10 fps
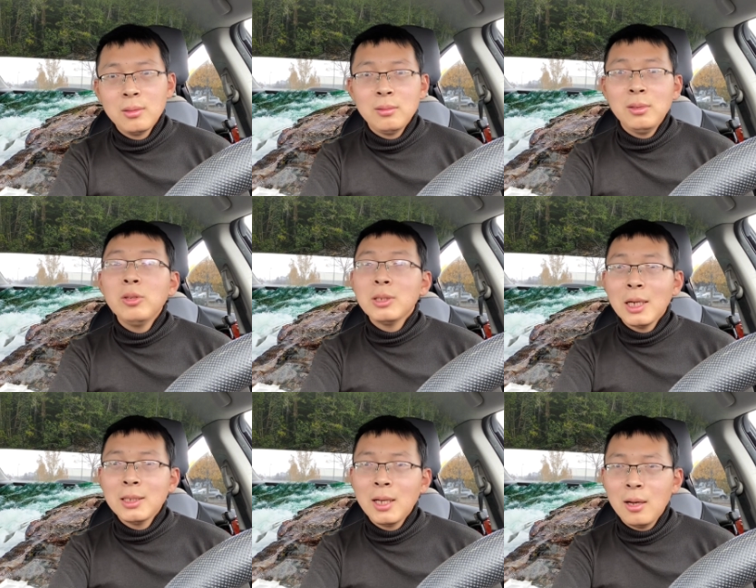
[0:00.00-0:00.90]
你就
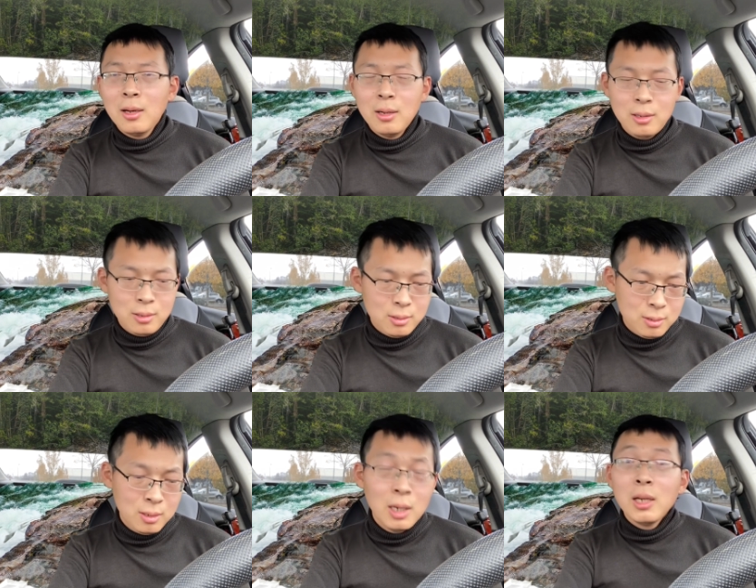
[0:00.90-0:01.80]
想一想，
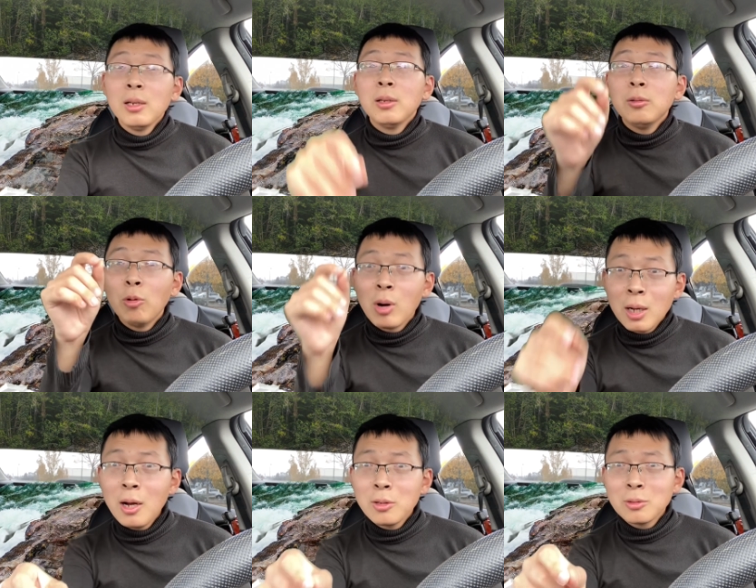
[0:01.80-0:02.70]
我
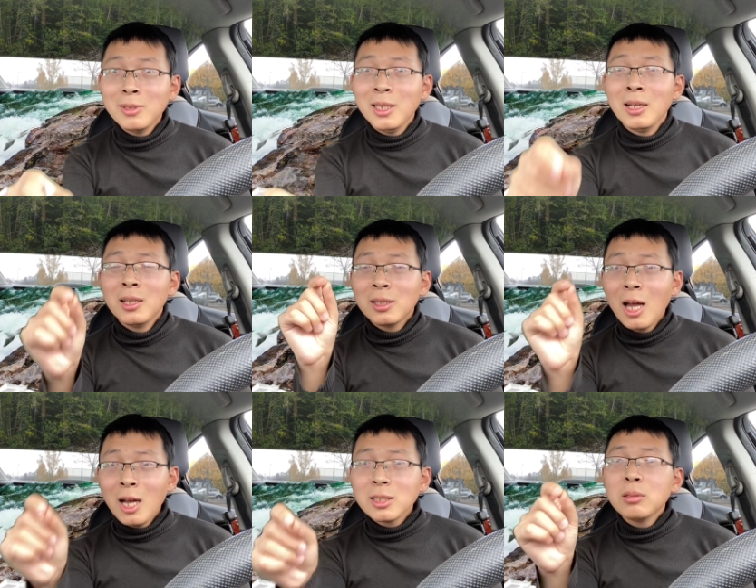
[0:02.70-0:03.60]
告诉你，
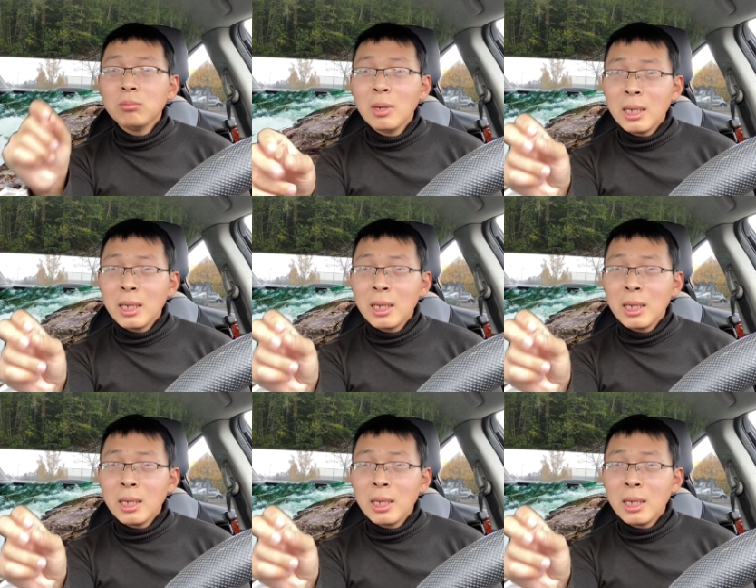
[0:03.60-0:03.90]
他是美